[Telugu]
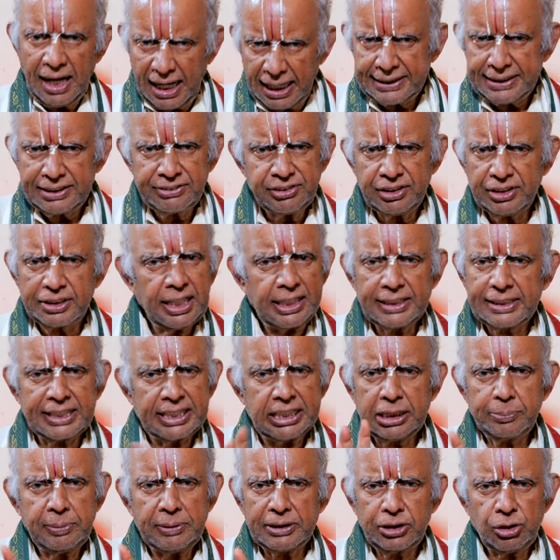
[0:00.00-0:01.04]
అరచేతి
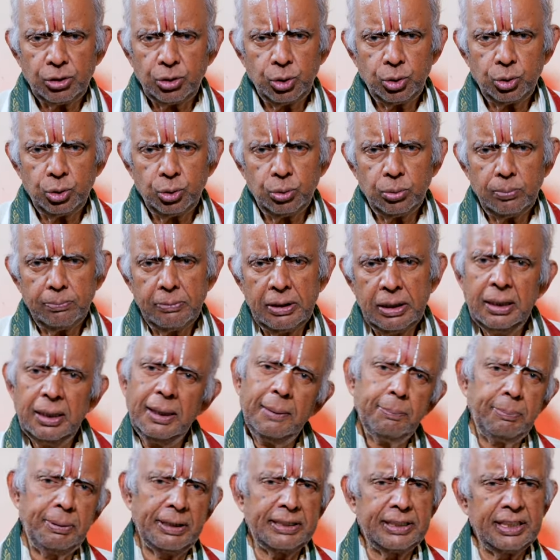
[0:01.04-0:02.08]
అంతకంటే పెద్దదొద్దు
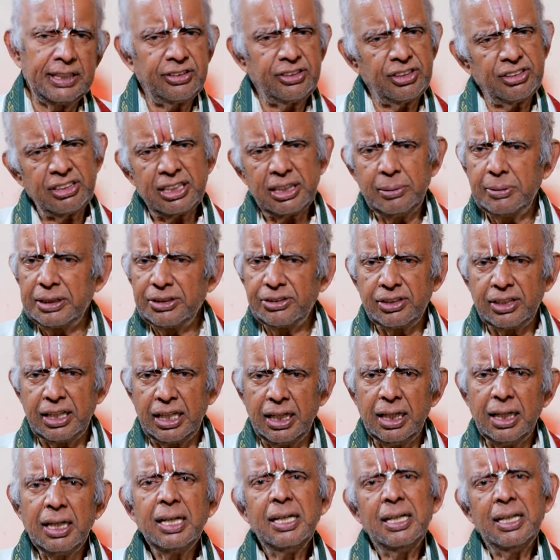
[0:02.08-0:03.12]
పెద్ద చేస్తే మంచిదే
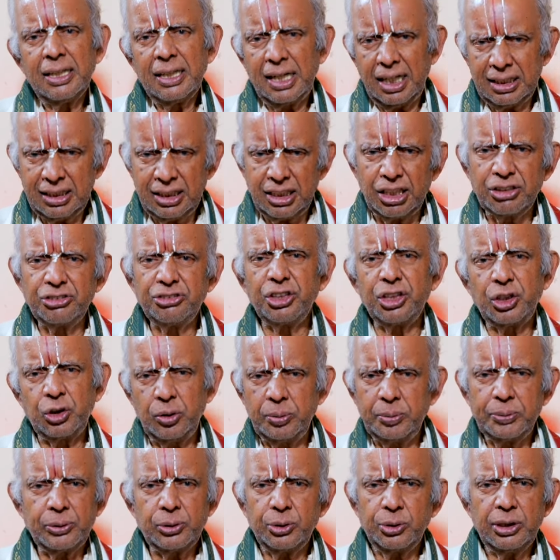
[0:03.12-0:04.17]
కానీ ఖర్చు
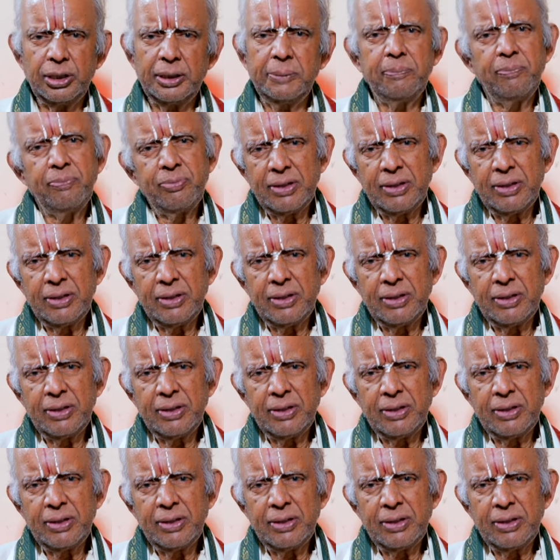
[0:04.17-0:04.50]
ఎక్కువైపోతుంది